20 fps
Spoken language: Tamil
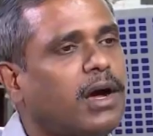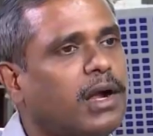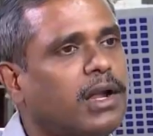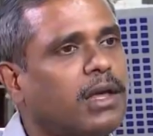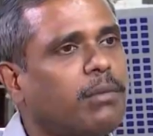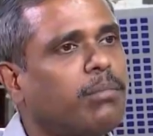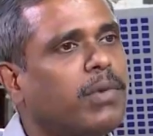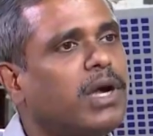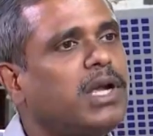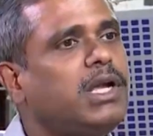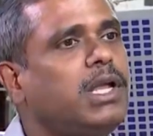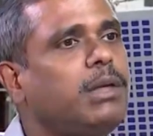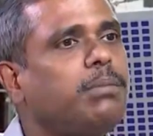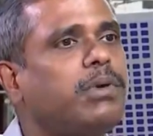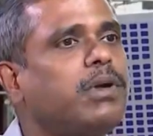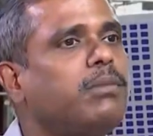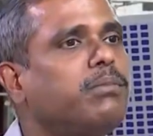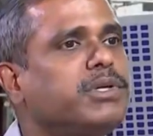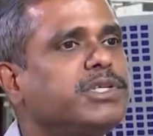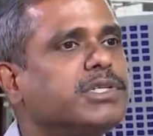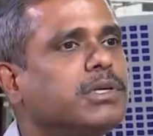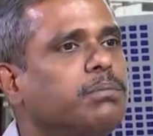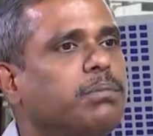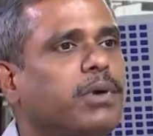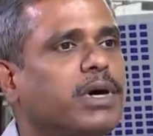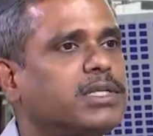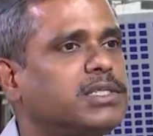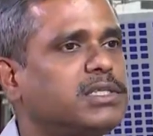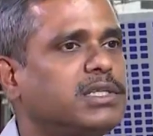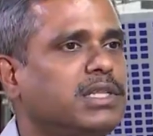ஆனால் மல்டிபிள் மிஷன்
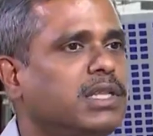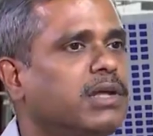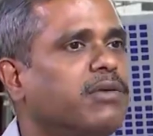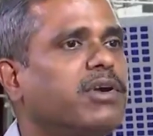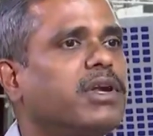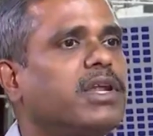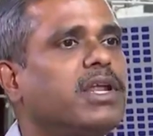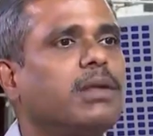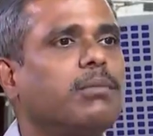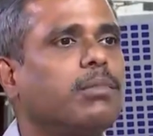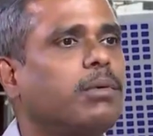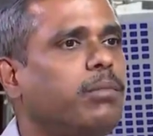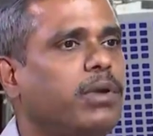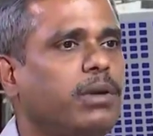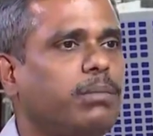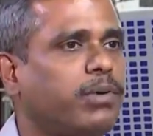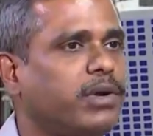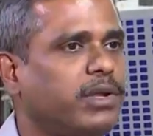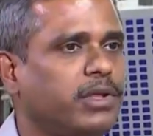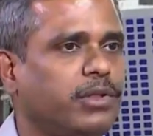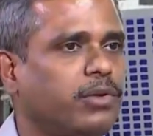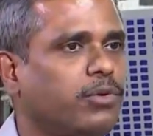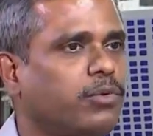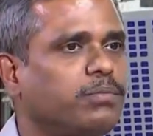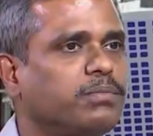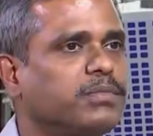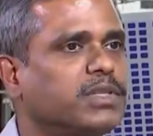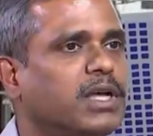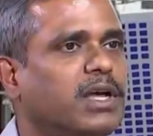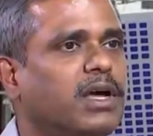பார்ட்ஸ் இந்த வாட்டி நம்ம பில்ட் பண்ணியிருந்தோம்
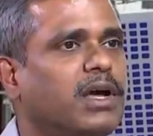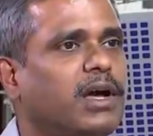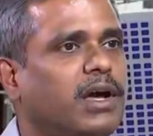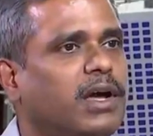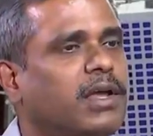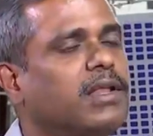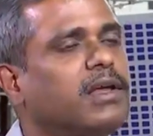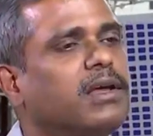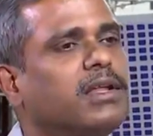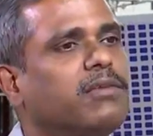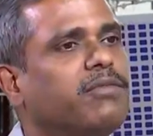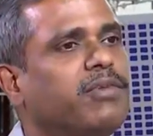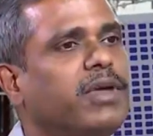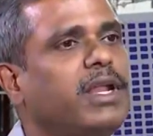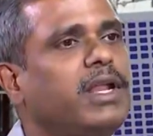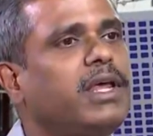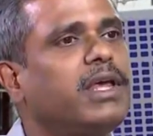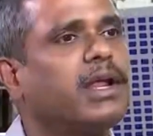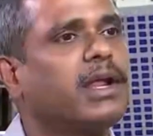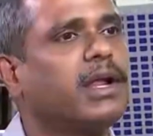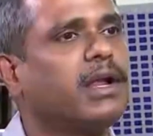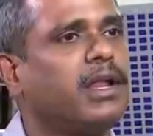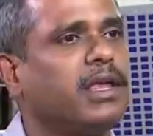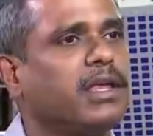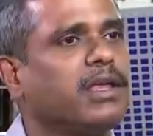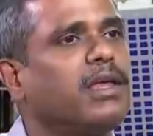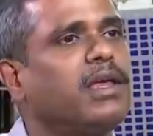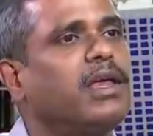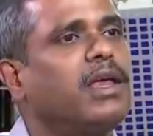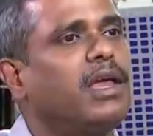ஓகே அதுதான் அந்த ஃபெயிலியர்
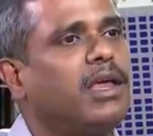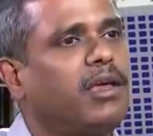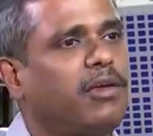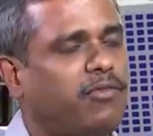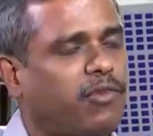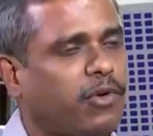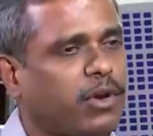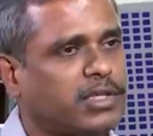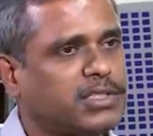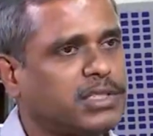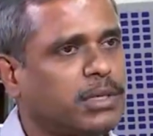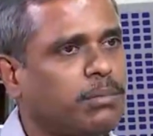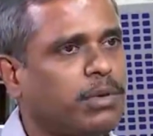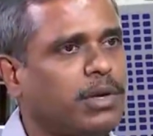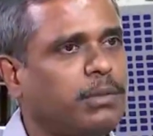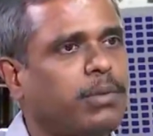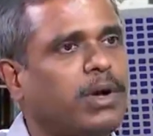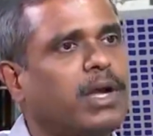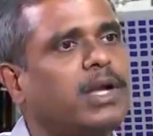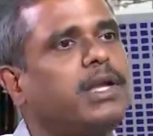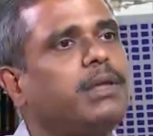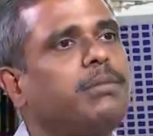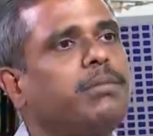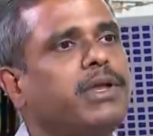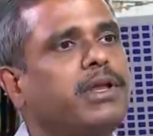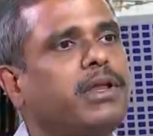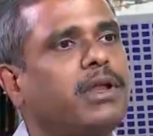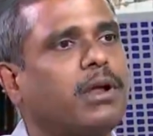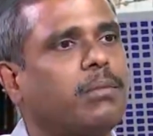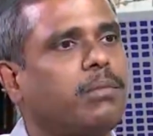ஹேண்ட்லிங் இப்போ ஃபார் எக்ஸாம்பிள் இப்போ
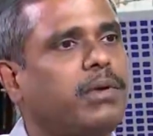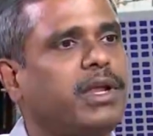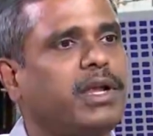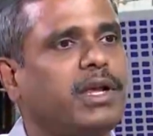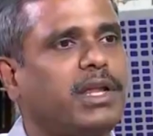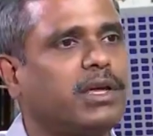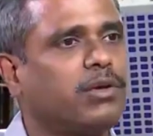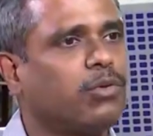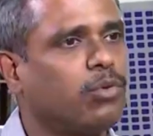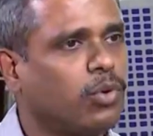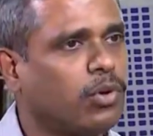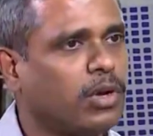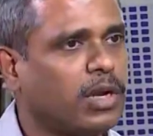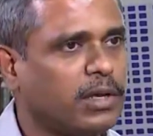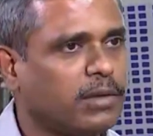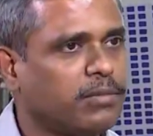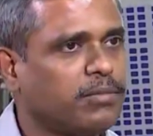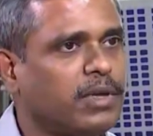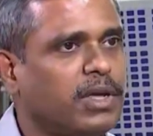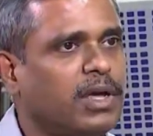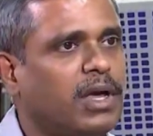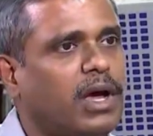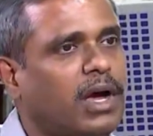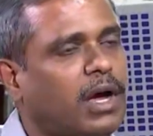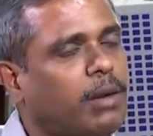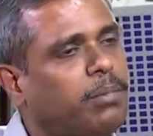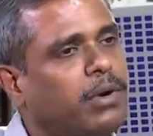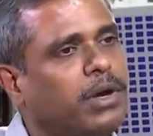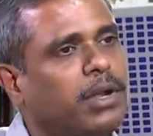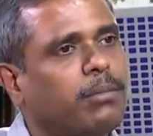அல்டிமீட்டர் அப்டேட்டே கொடுக்கல ஆமாம்
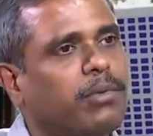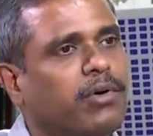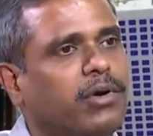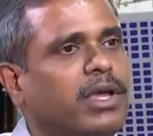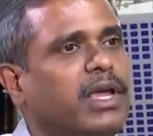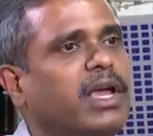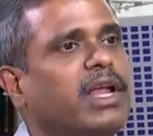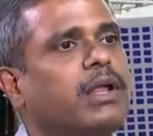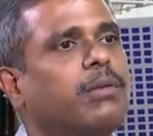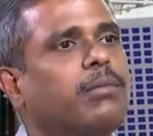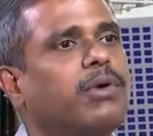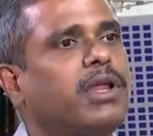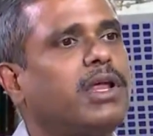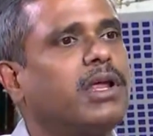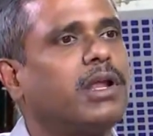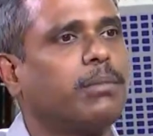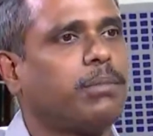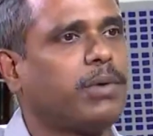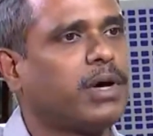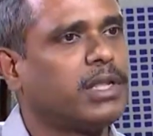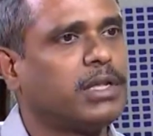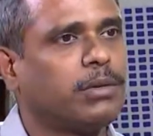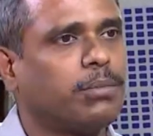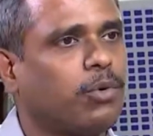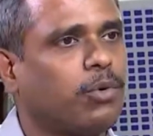அப்போ நம்ம என்ன மாதிரியான பார்த்து